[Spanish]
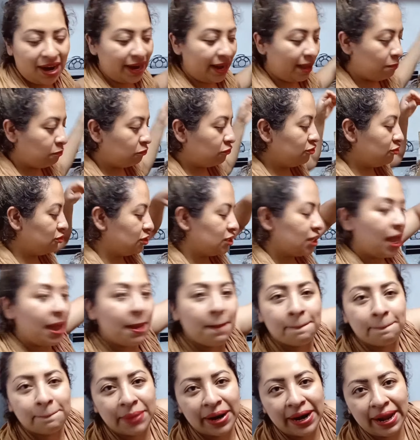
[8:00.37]
gramos
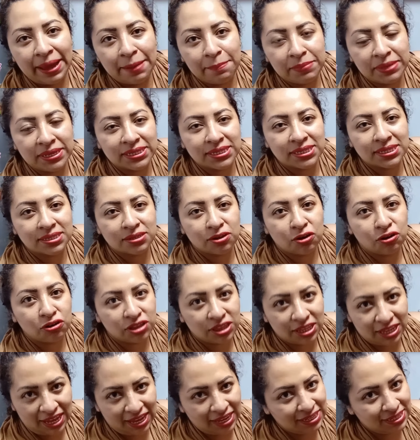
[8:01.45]
para mis
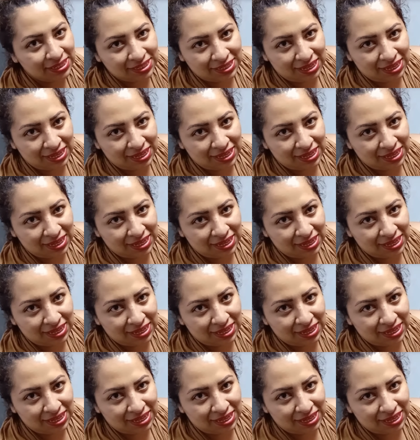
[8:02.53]
hotcakes,